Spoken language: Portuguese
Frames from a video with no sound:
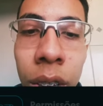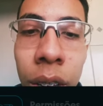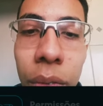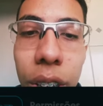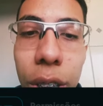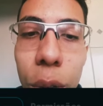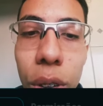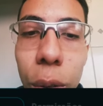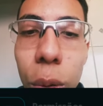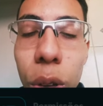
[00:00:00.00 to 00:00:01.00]
fazer o
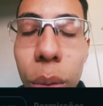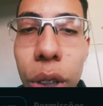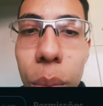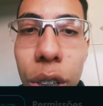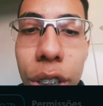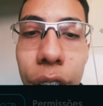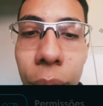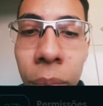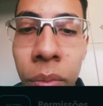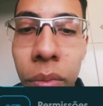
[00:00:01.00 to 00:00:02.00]
download mesmo
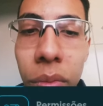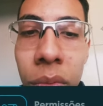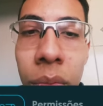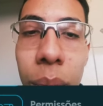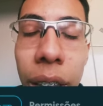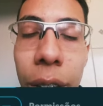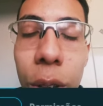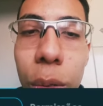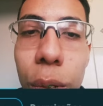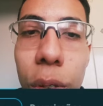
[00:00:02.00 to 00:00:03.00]
assim. Mas
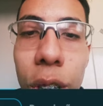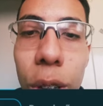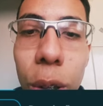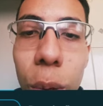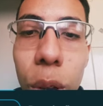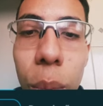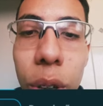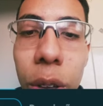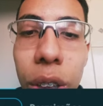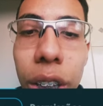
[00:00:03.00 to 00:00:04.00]
eu não vou fazer o download
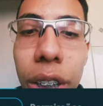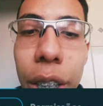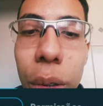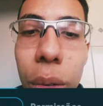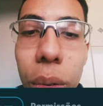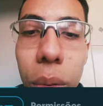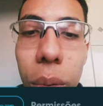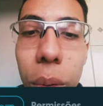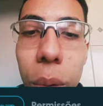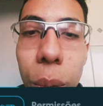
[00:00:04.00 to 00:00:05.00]
porque eu já tenho
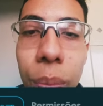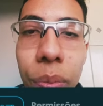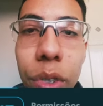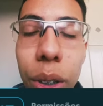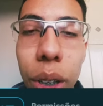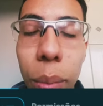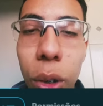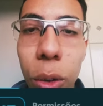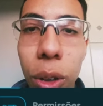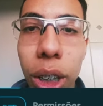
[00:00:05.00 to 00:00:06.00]
o, a
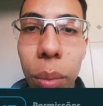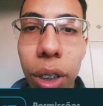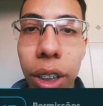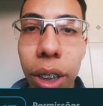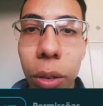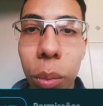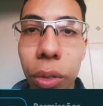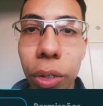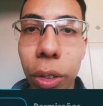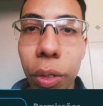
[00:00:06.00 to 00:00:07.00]
câmera aí,
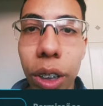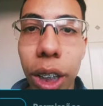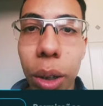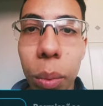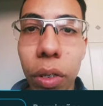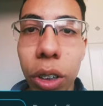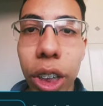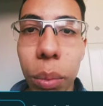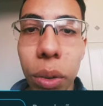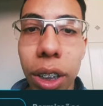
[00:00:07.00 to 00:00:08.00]
como foi falado aí
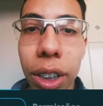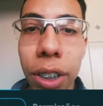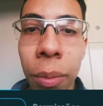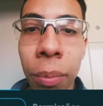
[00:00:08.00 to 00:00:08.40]
vocês, beleza?